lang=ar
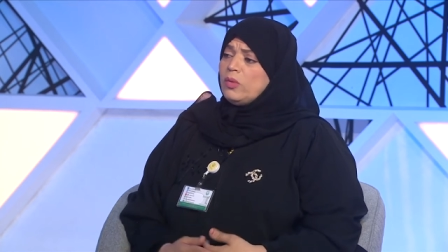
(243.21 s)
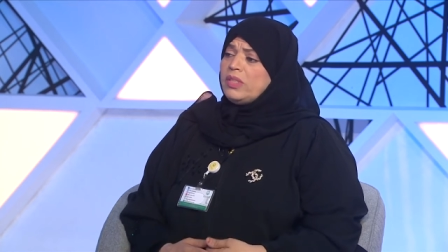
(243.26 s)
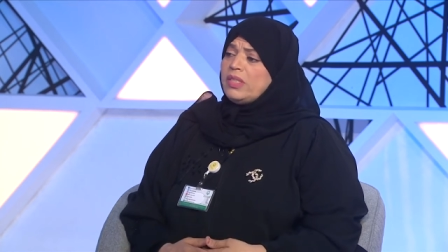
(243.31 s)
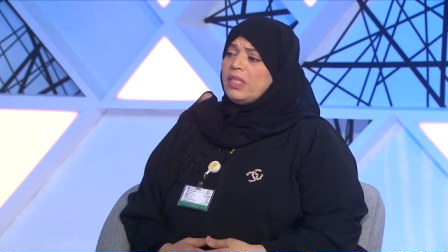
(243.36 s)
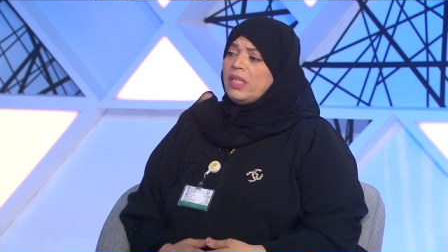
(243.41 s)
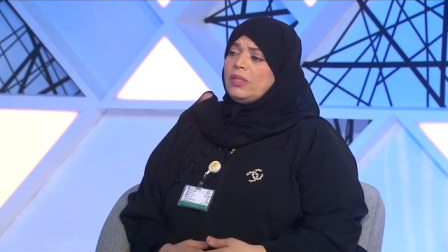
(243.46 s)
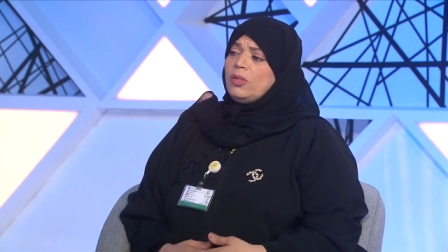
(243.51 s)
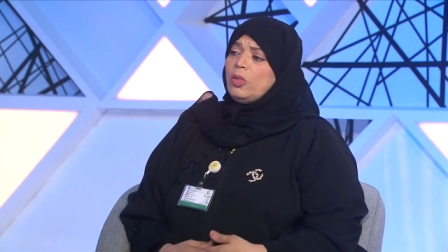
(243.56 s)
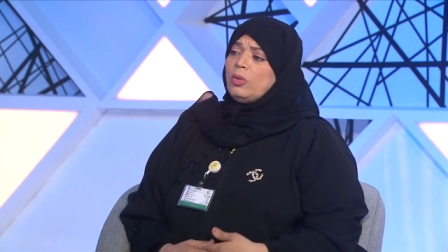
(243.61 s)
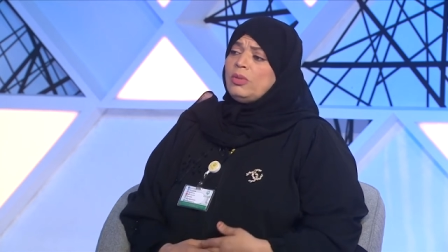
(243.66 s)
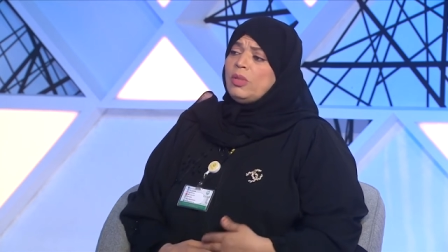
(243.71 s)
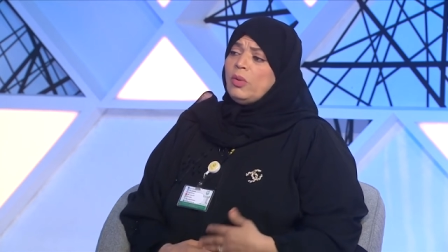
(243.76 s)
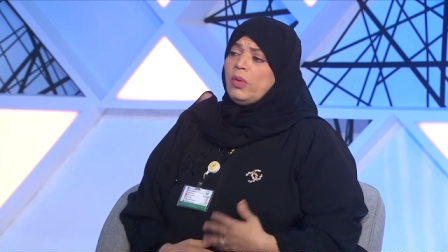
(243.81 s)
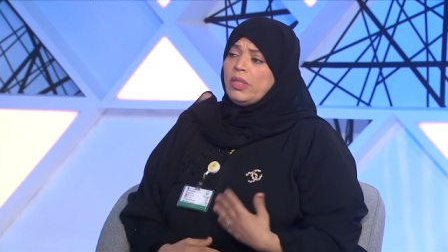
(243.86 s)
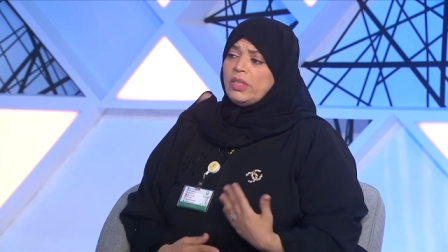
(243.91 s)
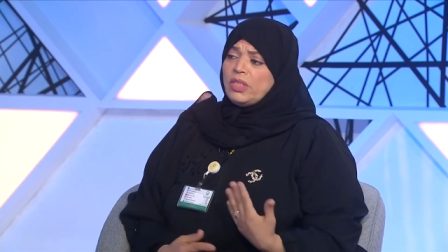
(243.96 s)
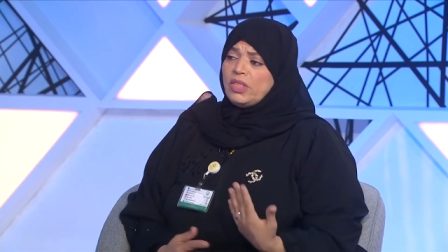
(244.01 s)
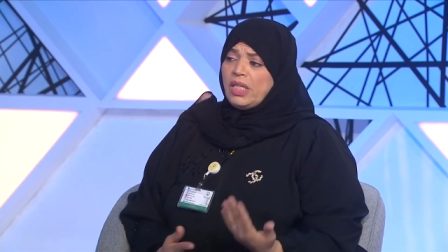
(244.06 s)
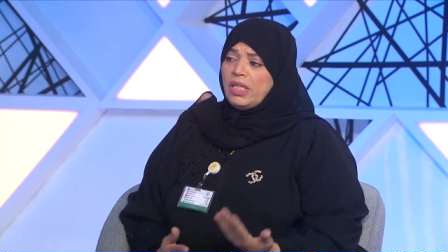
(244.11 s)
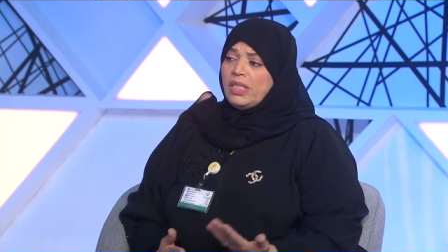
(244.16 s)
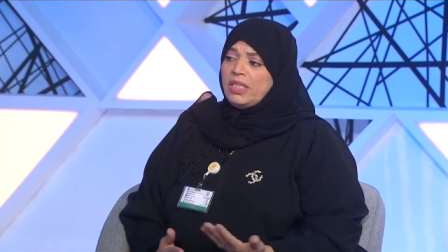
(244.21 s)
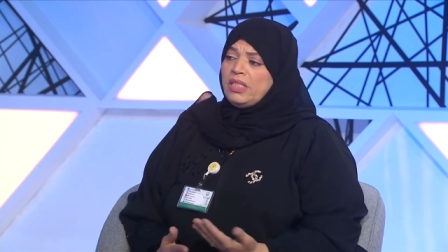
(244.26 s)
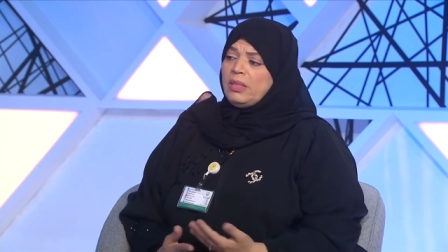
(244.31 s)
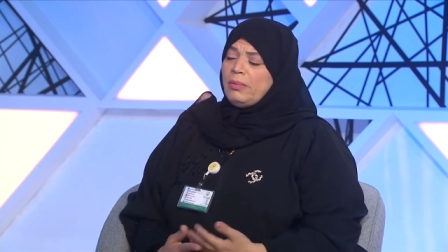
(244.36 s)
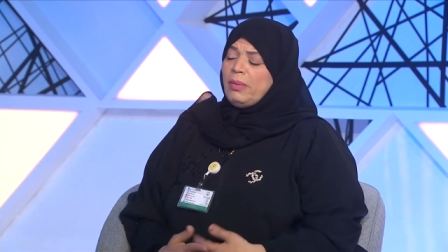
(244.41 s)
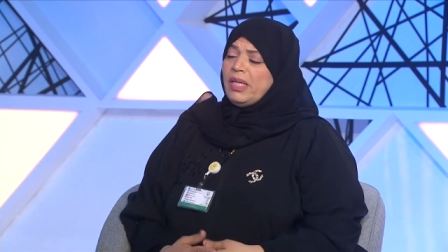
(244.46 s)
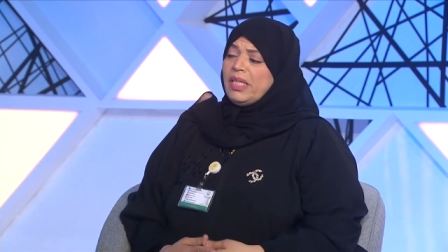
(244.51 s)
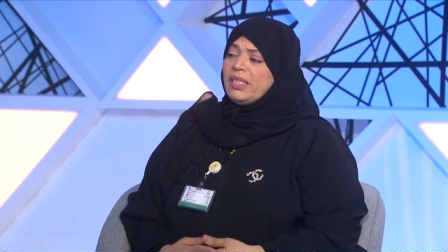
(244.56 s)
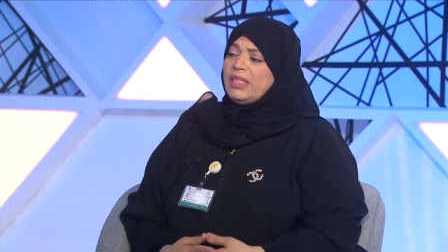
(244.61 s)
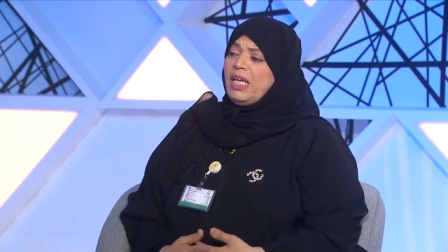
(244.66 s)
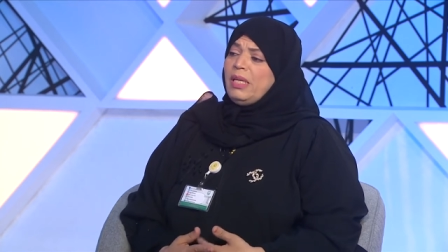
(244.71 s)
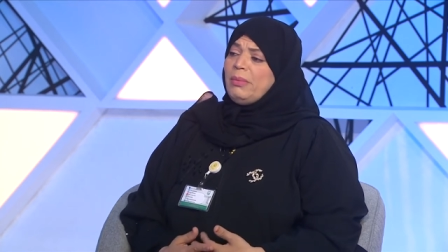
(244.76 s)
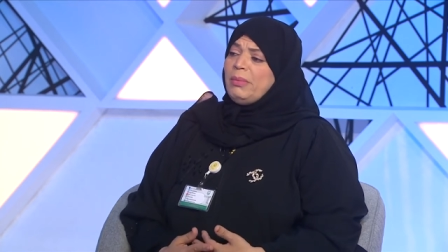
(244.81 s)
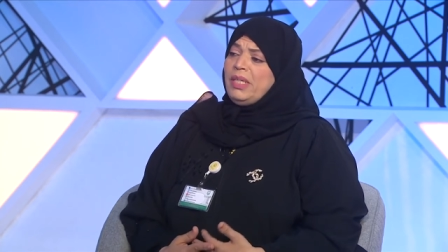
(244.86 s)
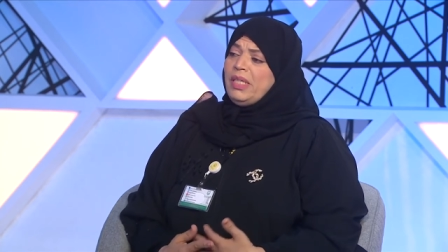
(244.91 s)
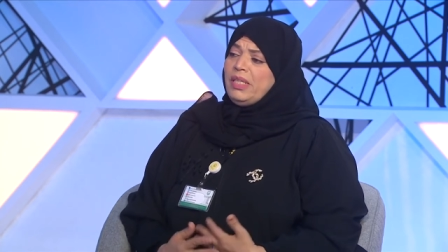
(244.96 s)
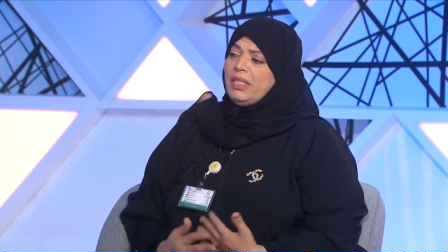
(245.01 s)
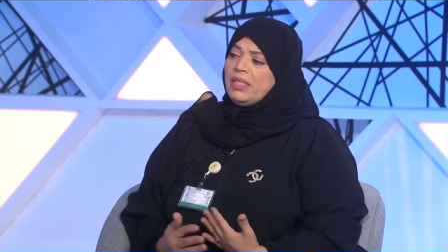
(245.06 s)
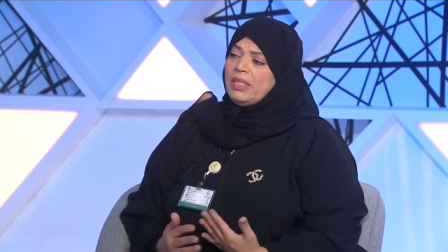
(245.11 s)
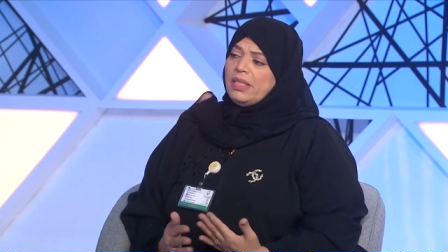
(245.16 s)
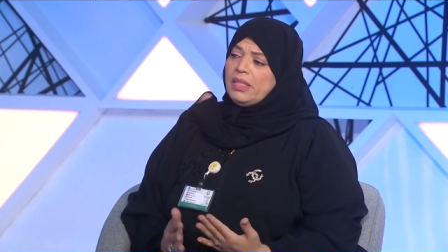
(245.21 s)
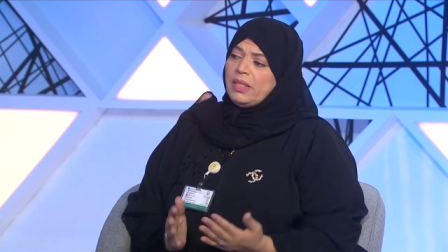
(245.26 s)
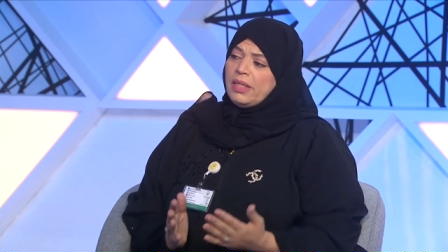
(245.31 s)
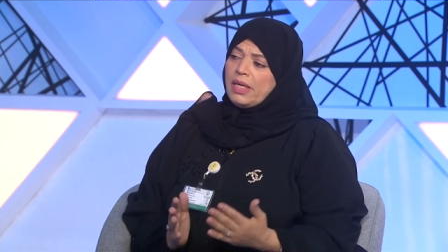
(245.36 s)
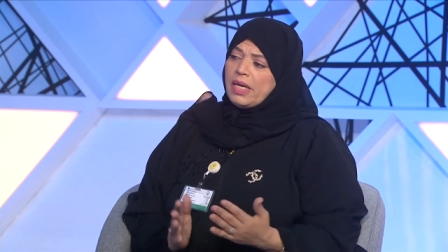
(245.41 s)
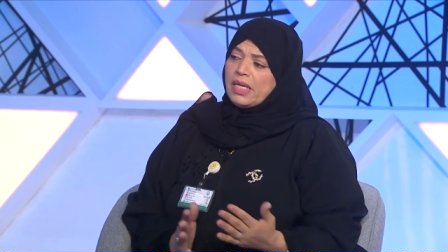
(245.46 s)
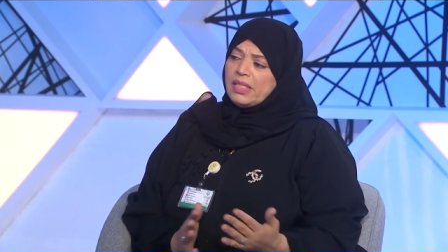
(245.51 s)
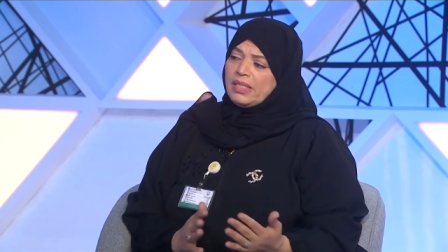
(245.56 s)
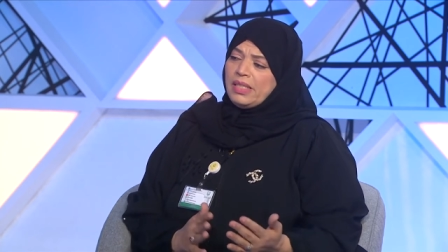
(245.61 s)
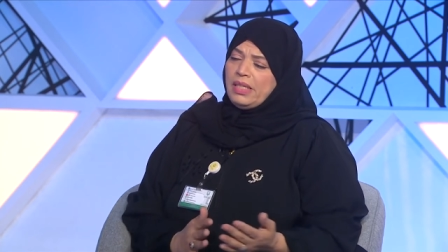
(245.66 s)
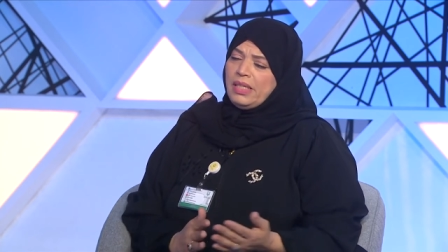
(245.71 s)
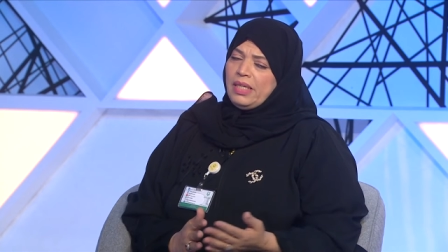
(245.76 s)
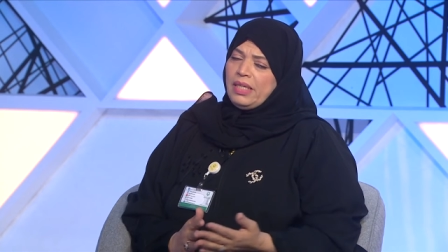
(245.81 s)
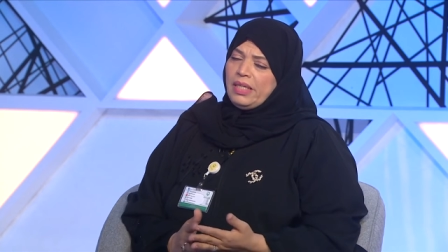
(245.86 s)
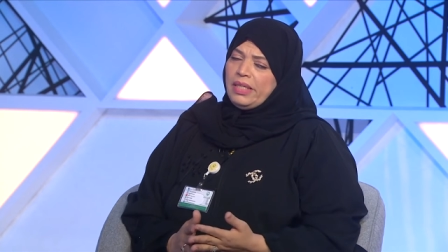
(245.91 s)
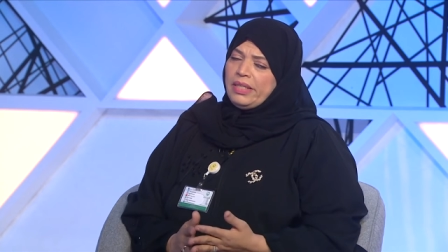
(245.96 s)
ساندروم سواء شل الدماغي دائما احنا نركز على